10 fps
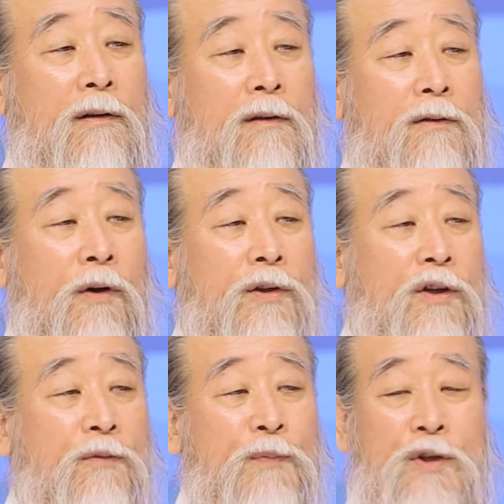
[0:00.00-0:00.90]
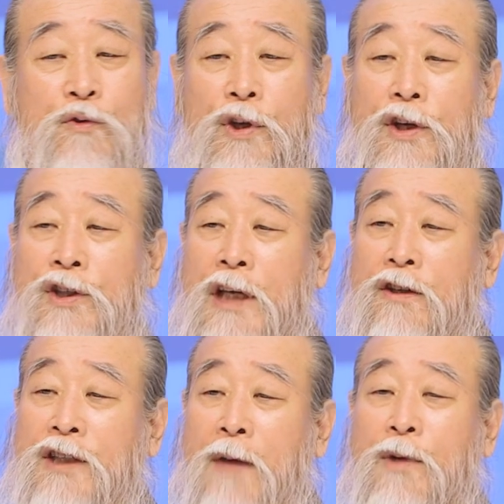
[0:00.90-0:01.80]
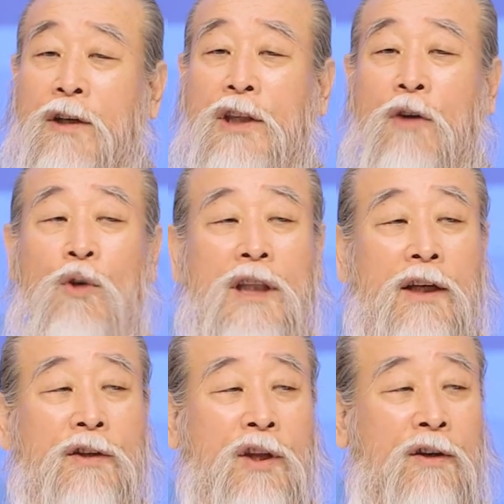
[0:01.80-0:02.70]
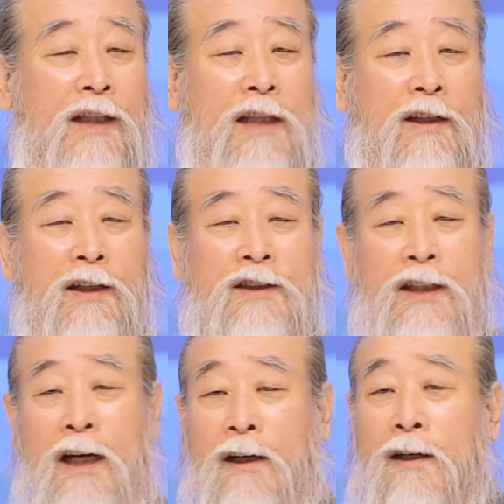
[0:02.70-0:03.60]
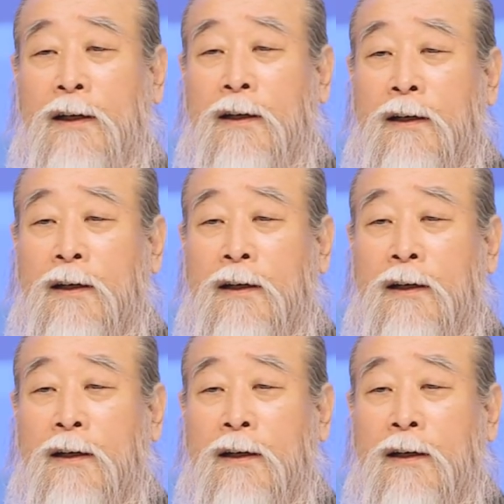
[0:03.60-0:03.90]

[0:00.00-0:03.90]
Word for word: 너희들은 민족의 역사적 사명을 띠고 이 땅에 태어났다 잖아